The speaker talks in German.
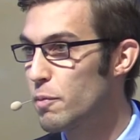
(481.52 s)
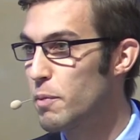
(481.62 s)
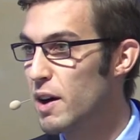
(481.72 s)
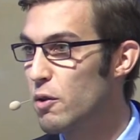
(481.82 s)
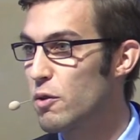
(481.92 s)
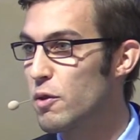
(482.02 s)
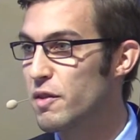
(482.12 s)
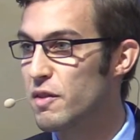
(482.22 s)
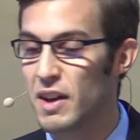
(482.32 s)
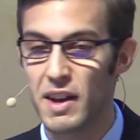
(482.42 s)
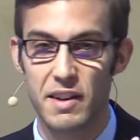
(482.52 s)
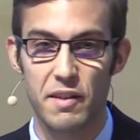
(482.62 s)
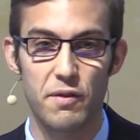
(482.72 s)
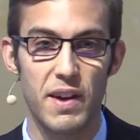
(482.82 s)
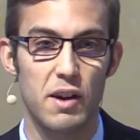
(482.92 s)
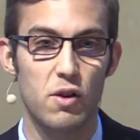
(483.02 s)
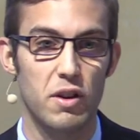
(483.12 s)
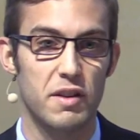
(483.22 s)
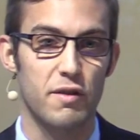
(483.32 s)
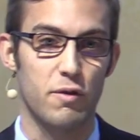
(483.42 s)
Paulus das Werk
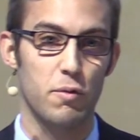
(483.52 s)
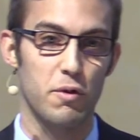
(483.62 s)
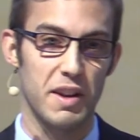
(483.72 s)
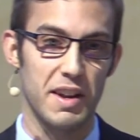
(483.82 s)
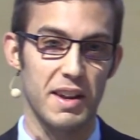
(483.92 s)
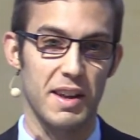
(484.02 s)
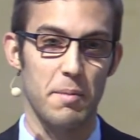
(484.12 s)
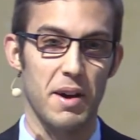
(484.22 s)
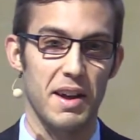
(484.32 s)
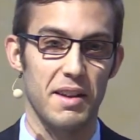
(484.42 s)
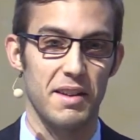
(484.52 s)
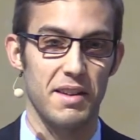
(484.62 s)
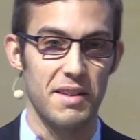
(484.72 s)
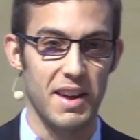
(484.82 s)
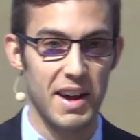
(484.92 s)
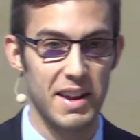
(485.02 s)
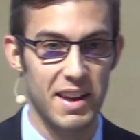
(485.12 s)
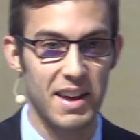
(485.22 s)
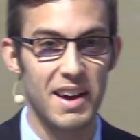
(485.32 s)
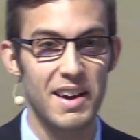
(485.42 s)
Gottes tut in den Gemeinden. Der
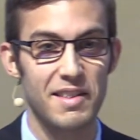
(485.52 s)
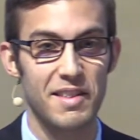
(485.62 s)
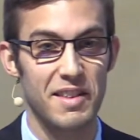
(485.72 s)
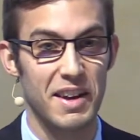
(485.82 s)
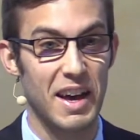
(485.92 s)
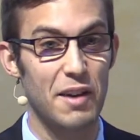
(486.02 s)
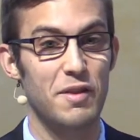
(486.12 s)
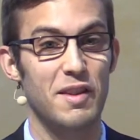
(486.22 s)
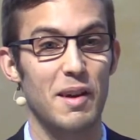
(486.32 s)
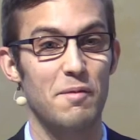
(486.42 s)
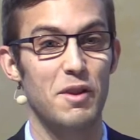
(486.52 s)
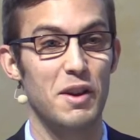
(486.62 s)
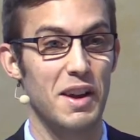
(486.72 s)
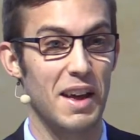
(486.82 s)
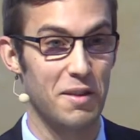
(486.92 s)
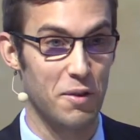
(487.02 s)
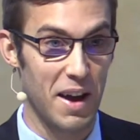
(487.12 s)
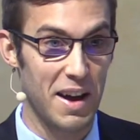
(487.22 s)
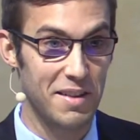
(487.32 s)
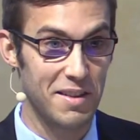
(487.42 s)
Heilige Geist ist hier kräftig am Wirken.
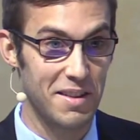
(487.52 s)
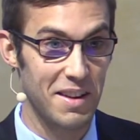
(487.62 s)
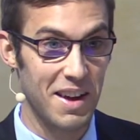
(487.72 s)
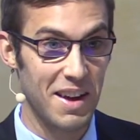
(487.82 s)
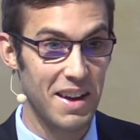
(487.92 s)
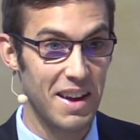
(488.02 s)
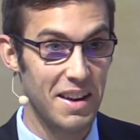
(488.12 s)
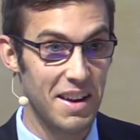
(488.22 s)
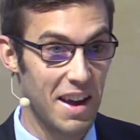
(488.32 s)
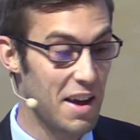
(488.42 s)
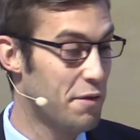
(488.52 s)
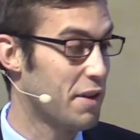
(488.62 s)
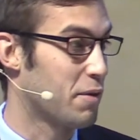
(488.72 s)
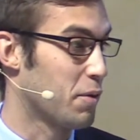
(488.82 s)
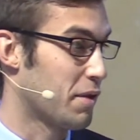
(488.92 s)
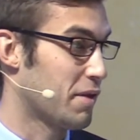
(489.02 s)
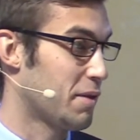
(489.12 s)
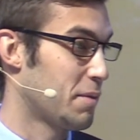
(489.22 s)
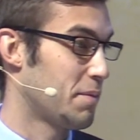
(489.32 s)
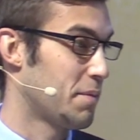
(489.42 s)
Zuerst in
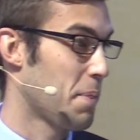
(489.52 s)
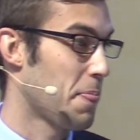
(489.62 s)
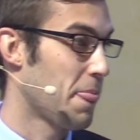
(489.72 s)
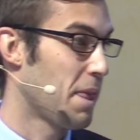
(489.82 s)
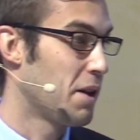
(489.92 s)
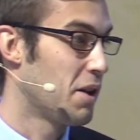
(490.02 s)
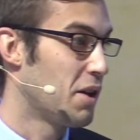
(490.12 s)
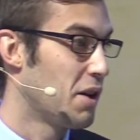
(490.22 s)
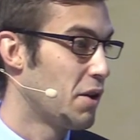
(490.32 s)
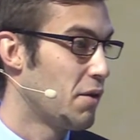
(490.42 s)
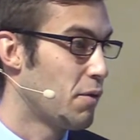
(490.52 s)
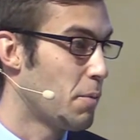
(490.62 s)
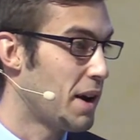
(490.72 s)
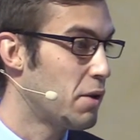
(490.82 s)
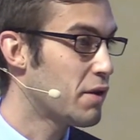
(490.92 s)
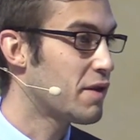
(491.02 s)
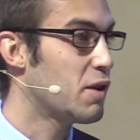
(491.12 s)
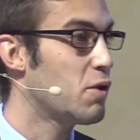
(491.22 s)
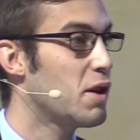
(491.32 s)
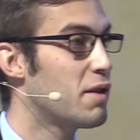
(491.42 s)
Ephesus, wo Paulus die
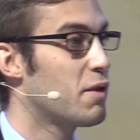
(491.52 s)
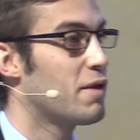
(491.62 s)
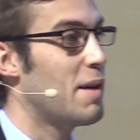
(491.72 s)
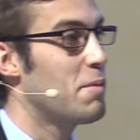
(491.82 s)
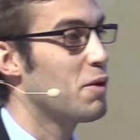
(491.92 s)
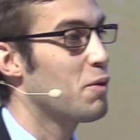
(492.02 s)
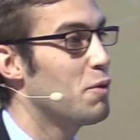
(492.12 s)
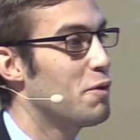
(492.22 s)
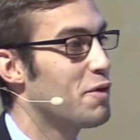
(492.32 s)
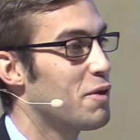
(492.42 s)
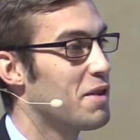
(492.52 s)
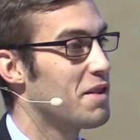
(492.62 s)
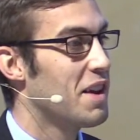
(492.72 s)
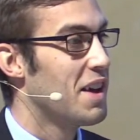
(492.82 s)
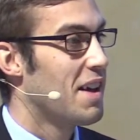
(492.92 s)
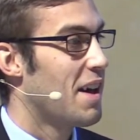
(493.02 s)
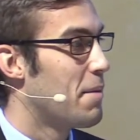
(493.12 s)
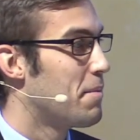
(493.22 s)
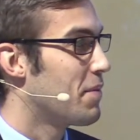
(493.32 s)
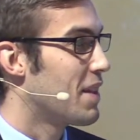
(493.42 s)
Jünger zusammenruft und ähm,